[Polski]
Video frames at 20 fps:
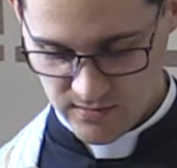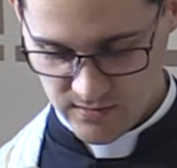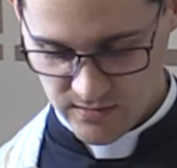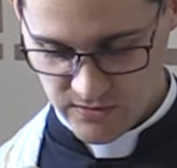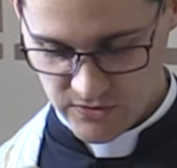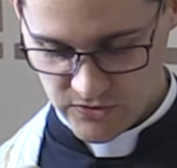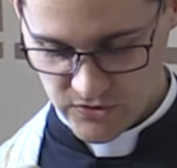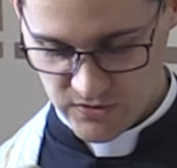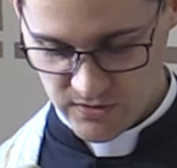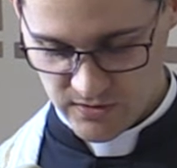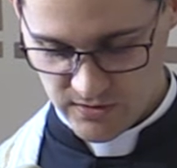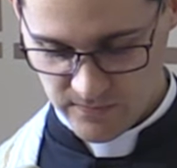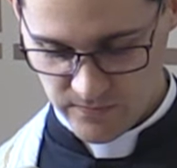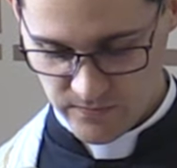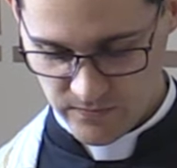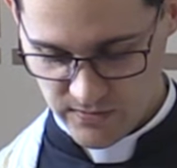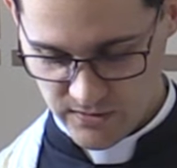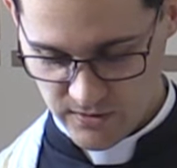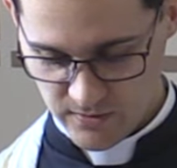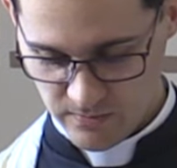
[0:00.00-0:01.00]
e, z
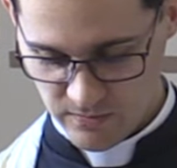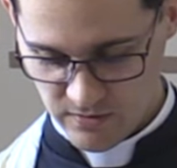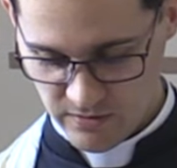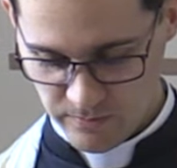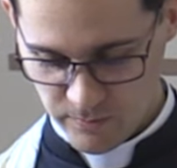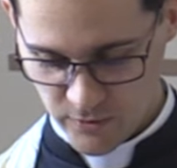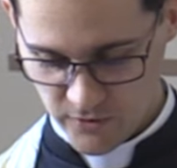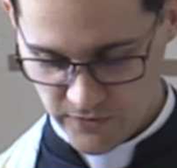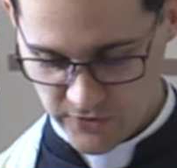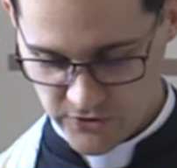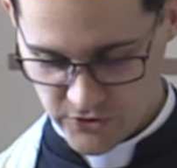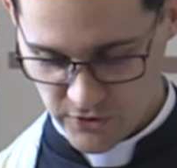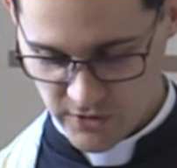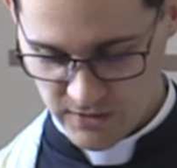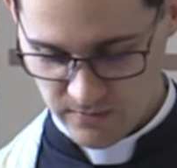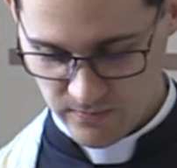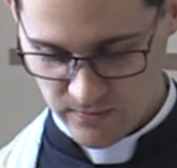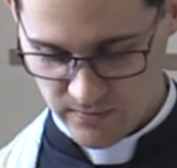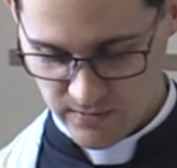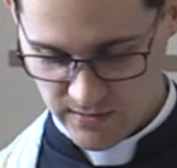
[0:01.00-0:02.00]
tym
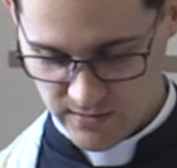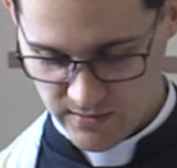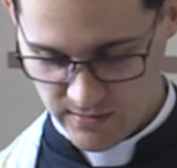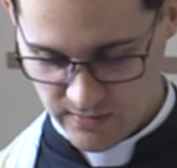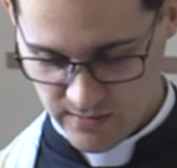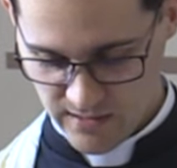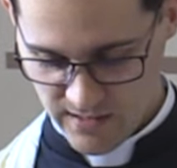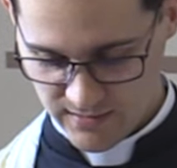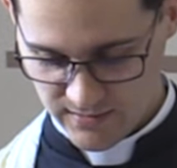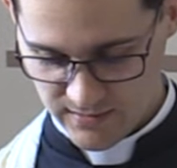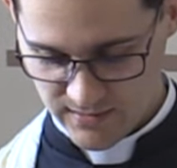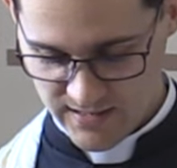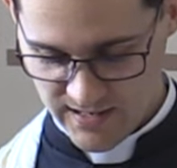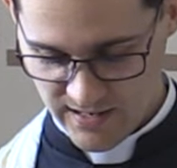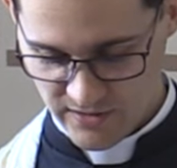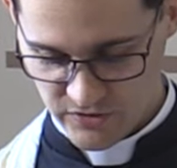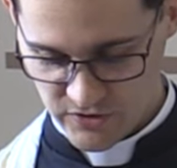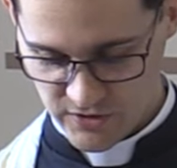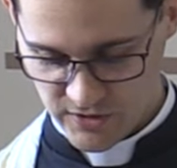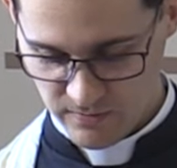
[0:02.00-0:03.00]
profesorem e,
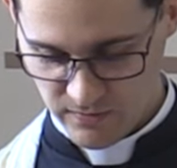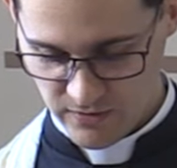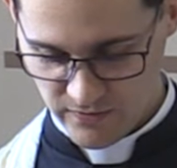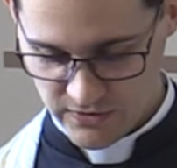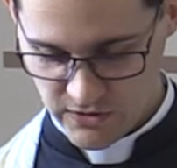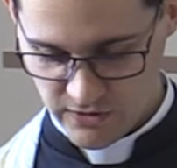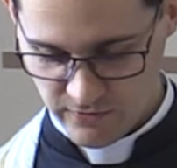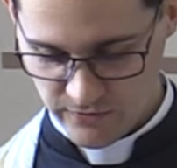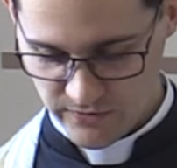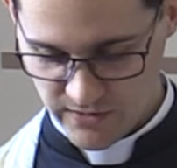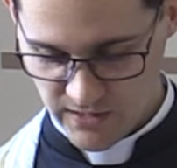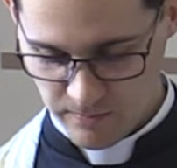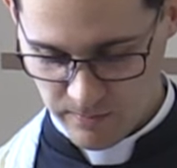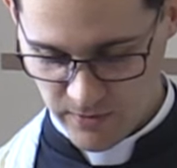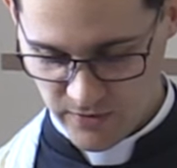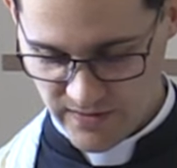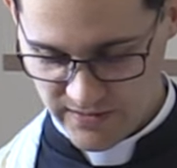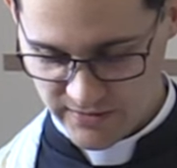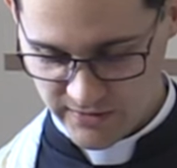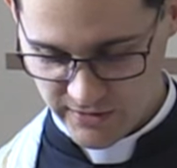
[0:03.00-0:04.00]
anglikańskim. Właśnie w tej
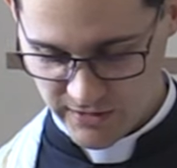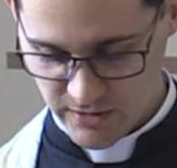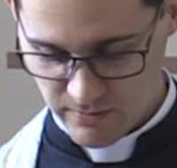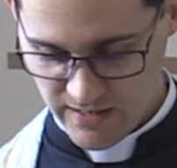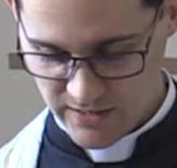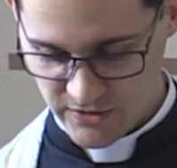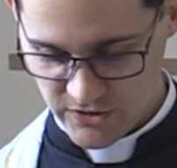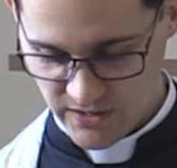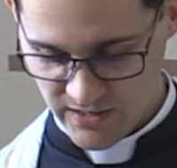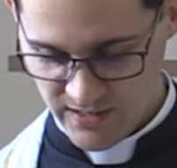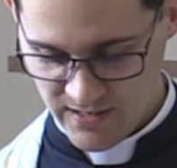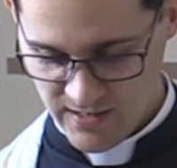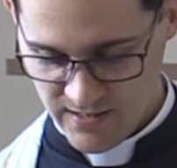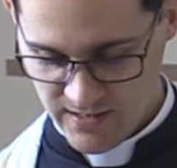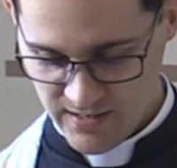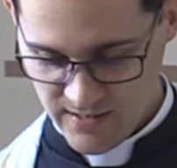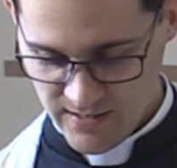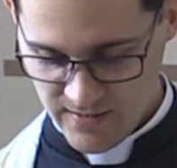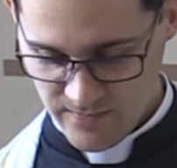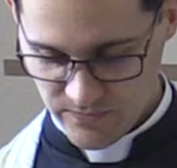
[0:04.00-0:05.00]
prywatnej debacie
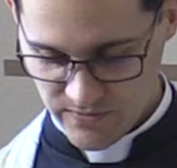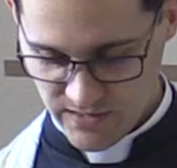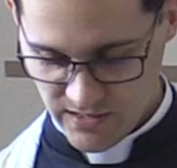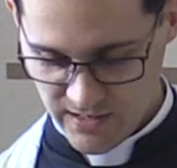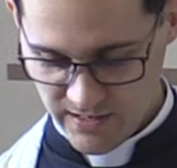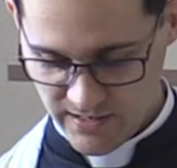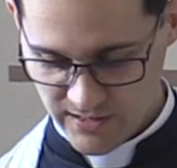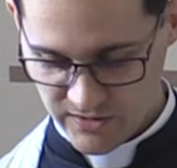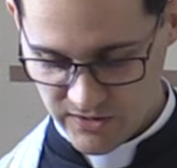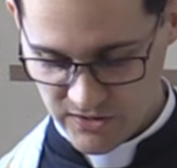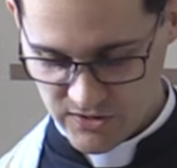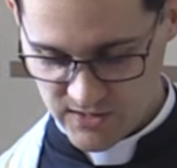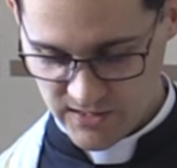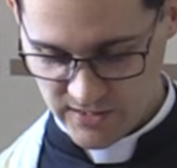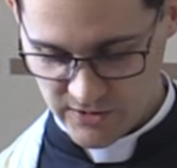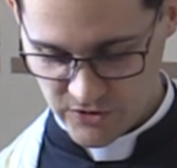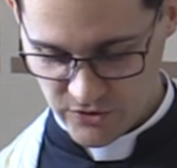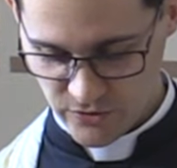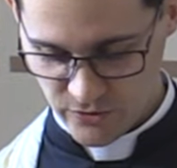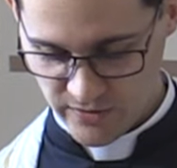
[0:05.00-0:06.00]
ta
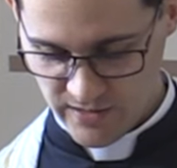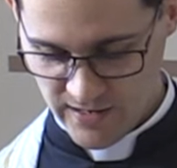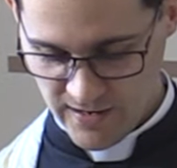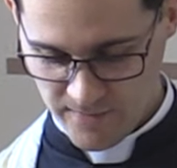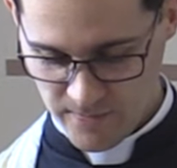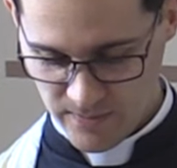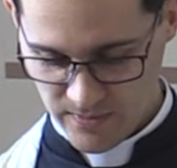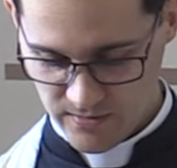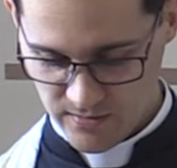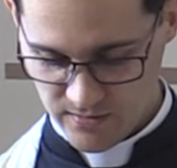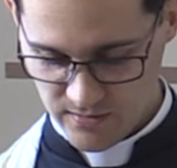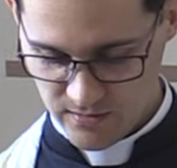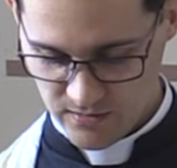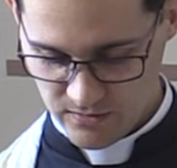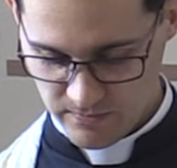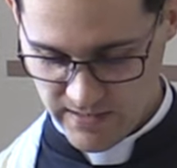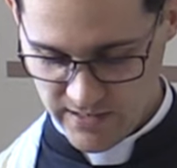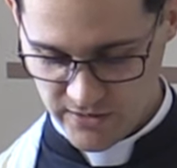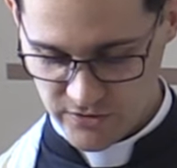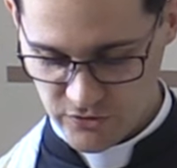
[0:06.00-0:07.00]
heretycka strona
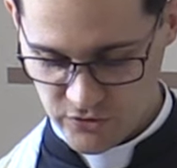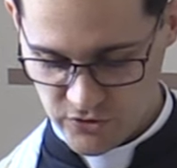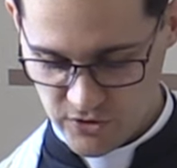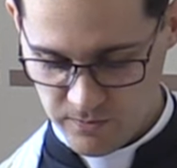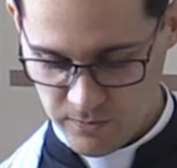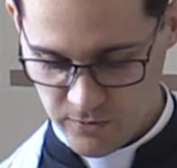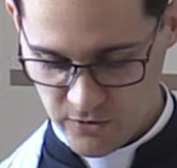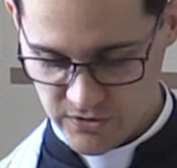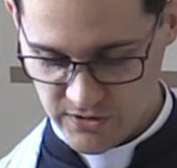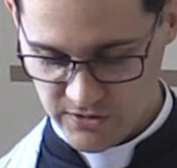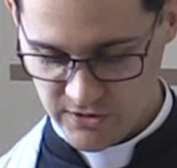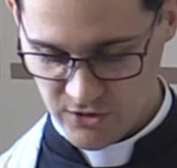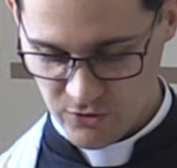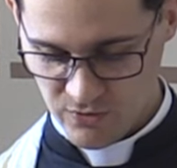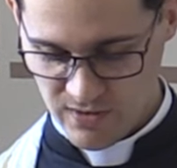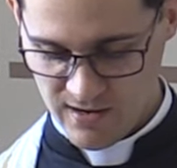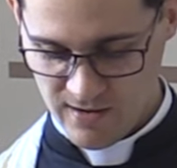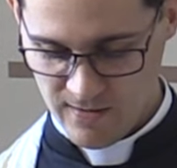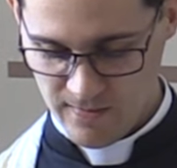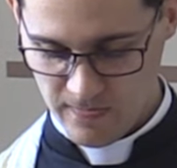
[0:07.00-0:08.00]
bardzo szybko
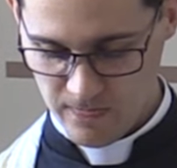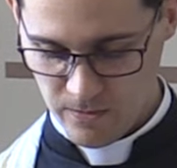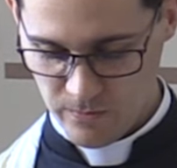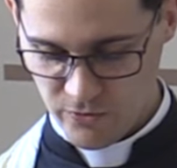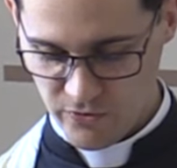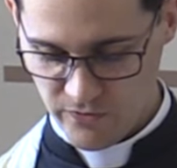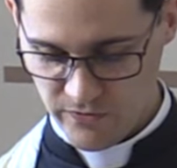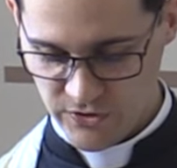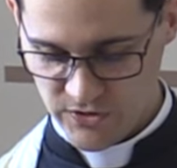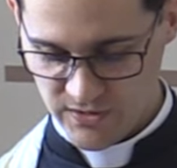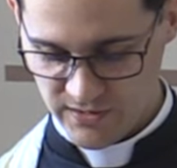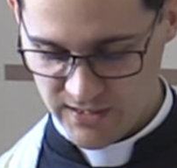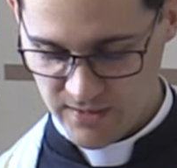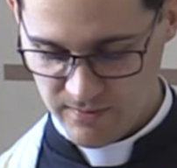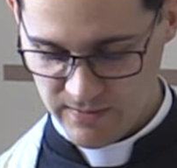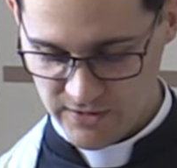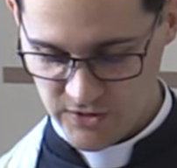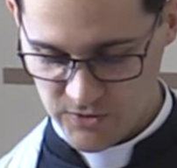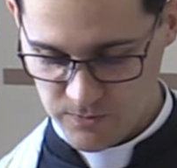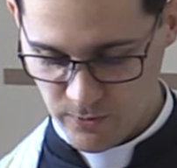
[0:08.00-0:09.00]
zaczęła mówić na
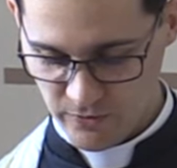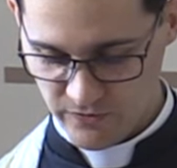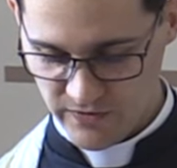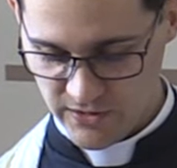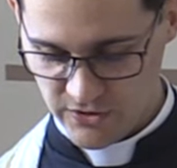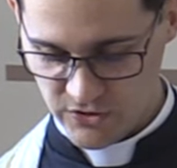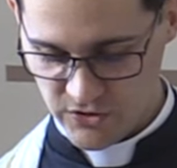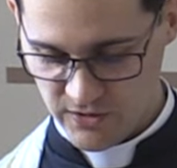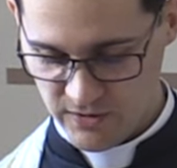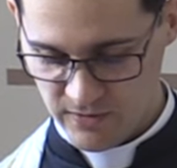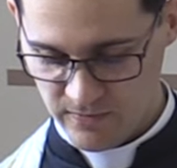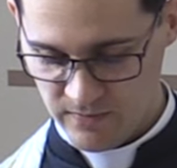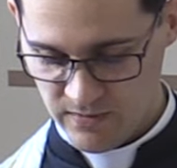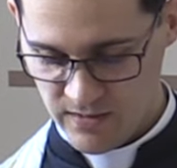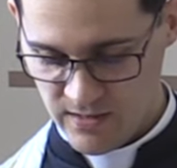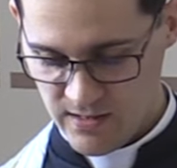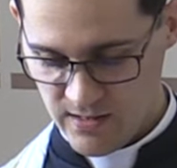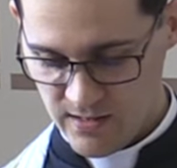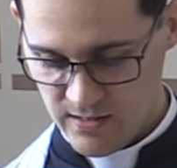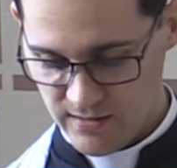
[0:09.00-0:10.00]
temat spowiedzi,
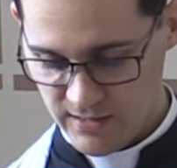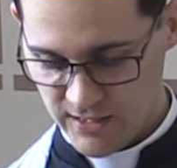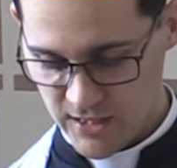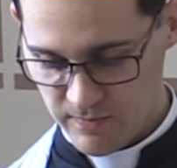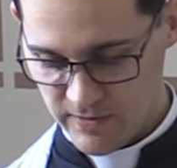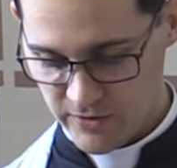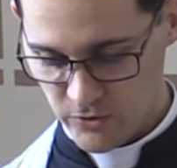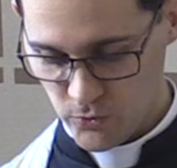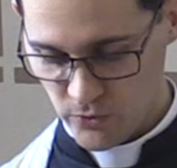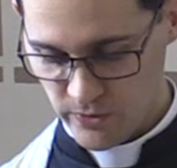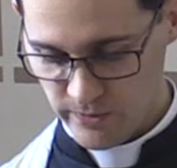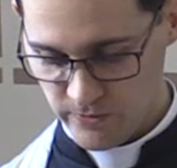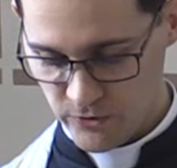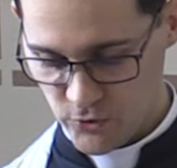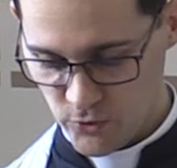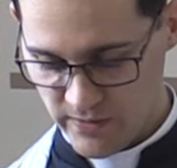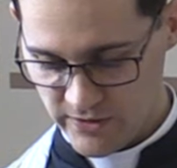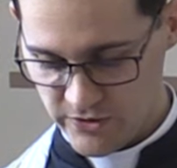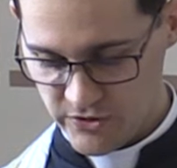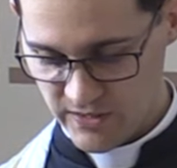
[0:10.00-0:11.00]
na temat
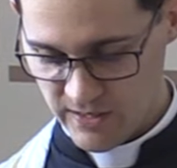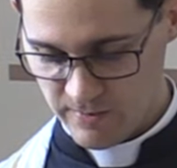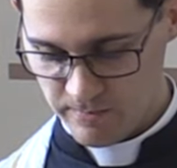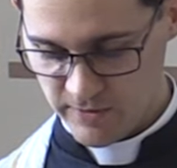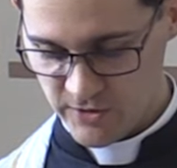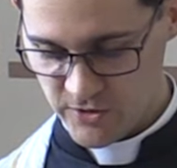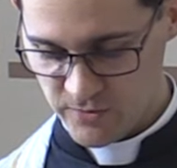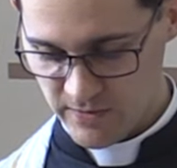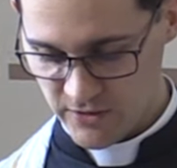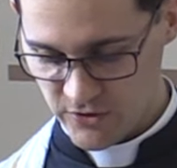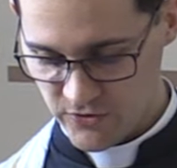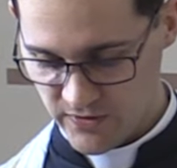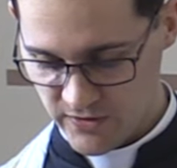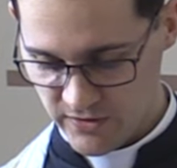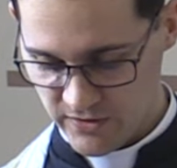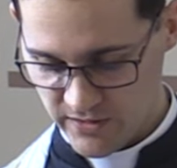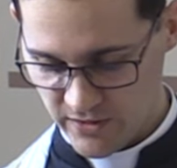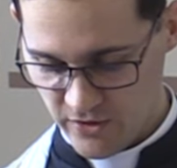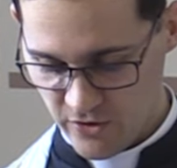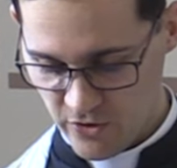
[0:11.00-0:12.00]
tłumaczenia Pisma
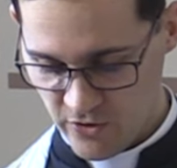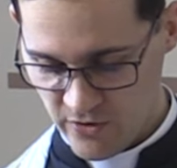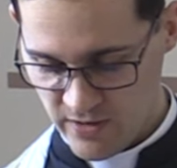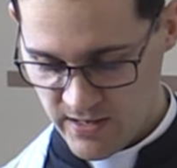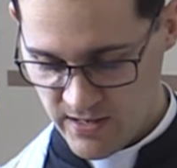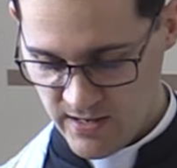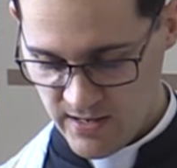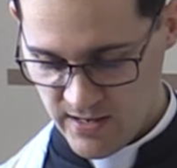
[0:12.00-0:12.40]
Świętego